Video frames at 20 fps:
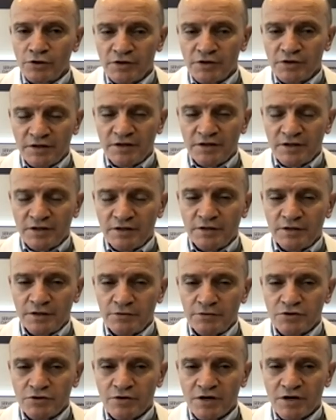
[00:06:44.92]
de,
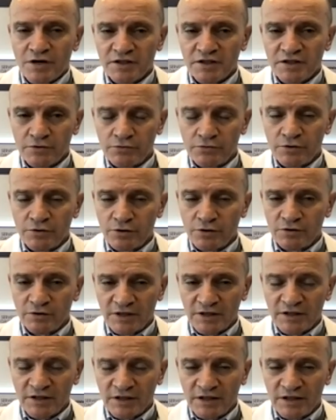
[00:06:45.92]
nuestro artículo
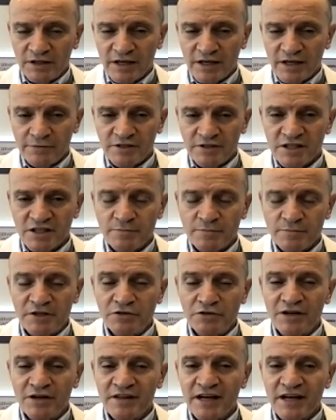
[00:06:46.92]
en, la revista
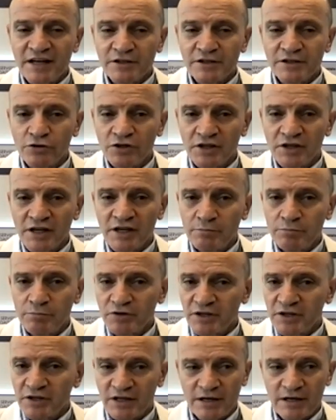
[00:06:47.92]
española de cardiología,
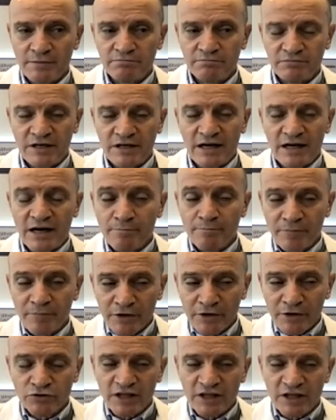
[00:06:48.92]
porque la, la, gran
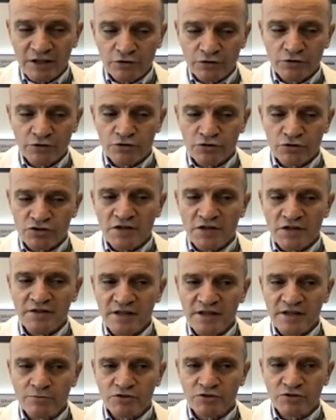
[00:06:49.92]
pregunta que todos nos
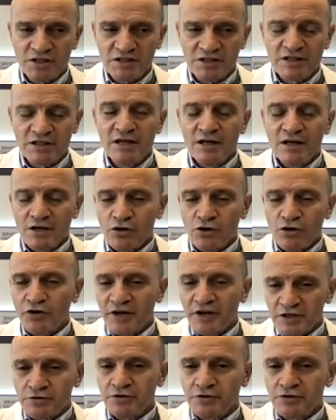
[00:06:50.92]
hacíamos es con
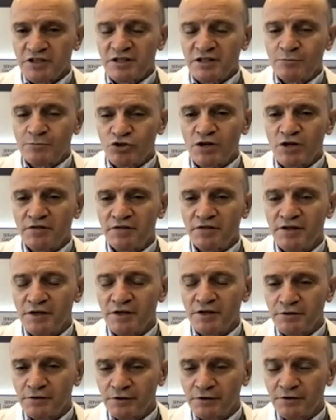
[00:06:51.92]
esto que estamos
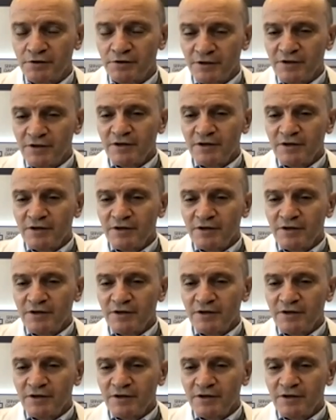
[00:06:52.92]
haciendo,